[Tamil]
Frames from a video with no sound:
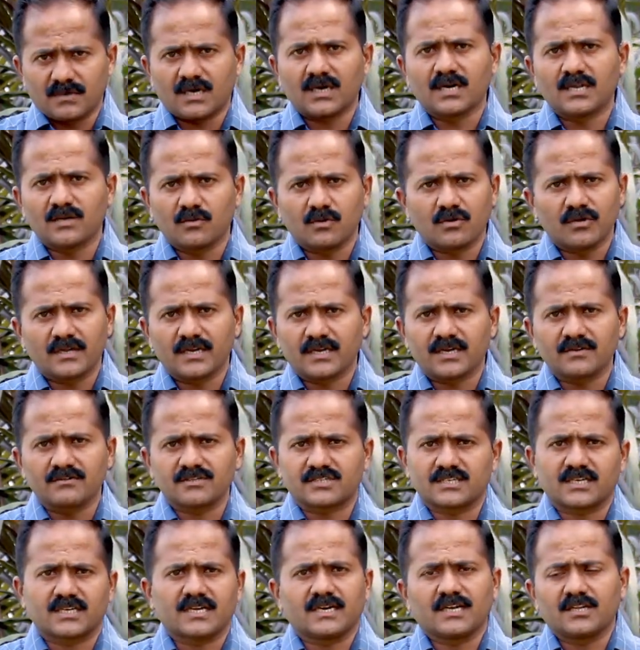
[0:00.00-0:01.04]
மாடு ஒன்று
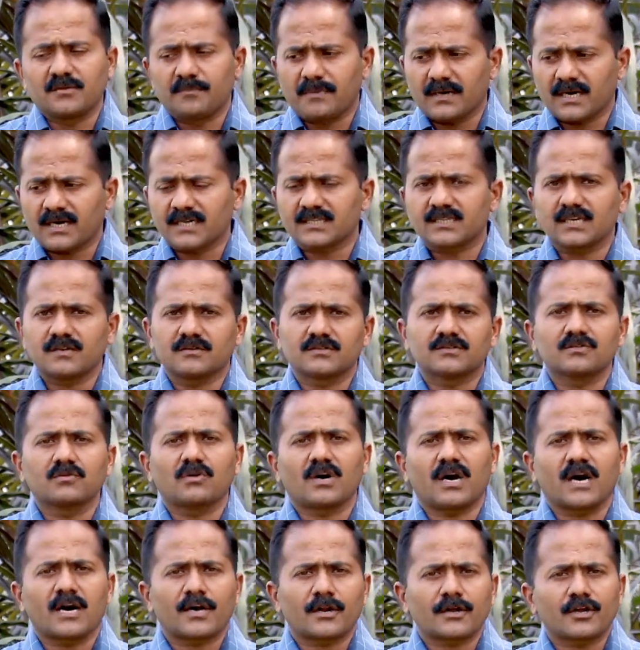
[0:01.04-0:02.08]
இருக்குன்னு வச்சுங்க அது பக்கத்தில்
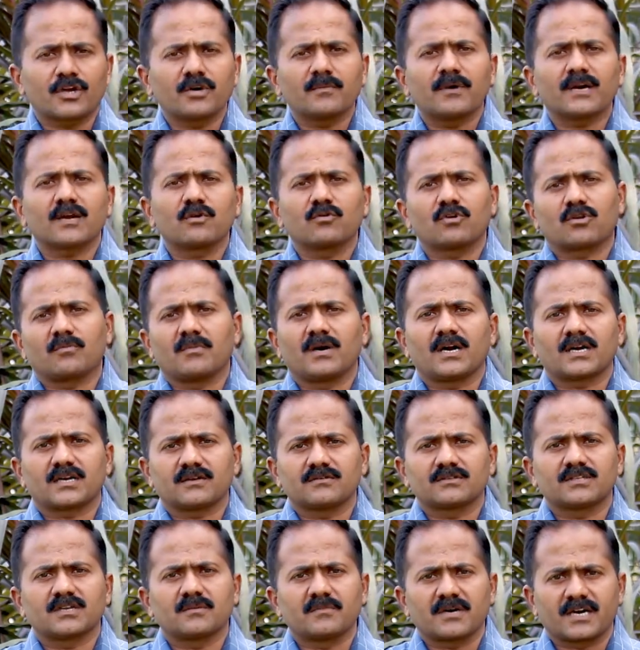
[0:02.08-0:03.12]
வந்து ஆரோக்கியமான ஒரு
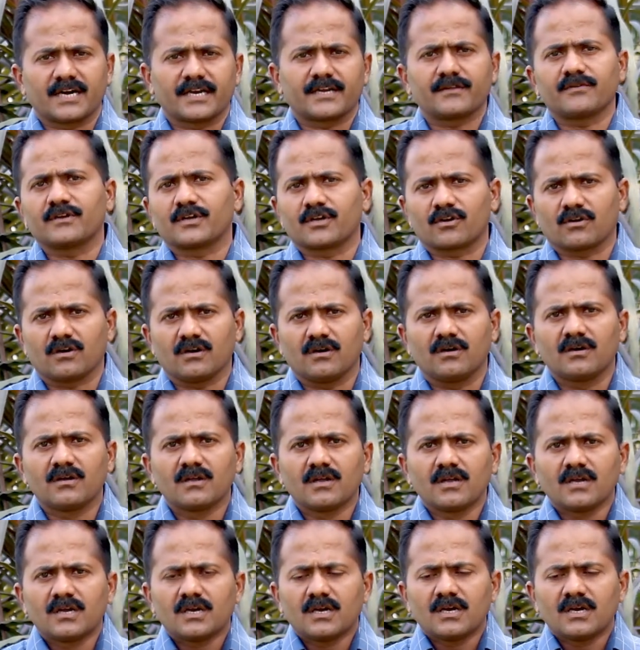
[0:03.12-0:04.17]
மாட்டை வந்து நம்ம கட்டி வைக்கிறோம்